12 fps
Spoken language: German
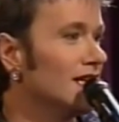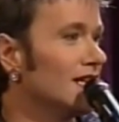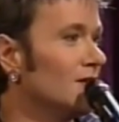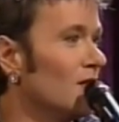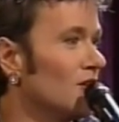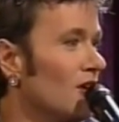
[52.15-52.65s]

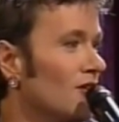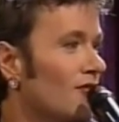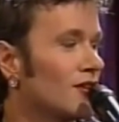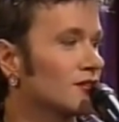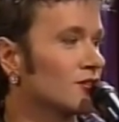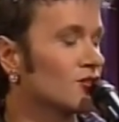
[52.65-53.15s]
immer noch
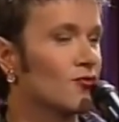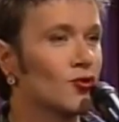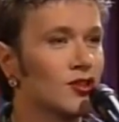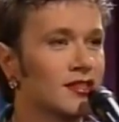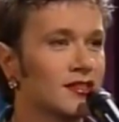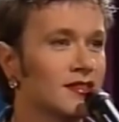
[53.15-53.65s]
von
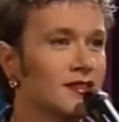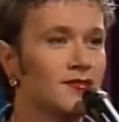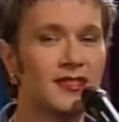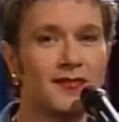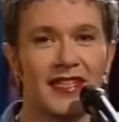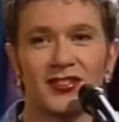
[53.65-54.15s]
schwulen
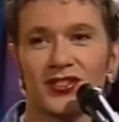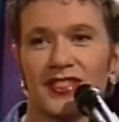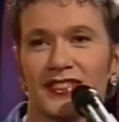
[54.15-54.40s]
Mitmenschen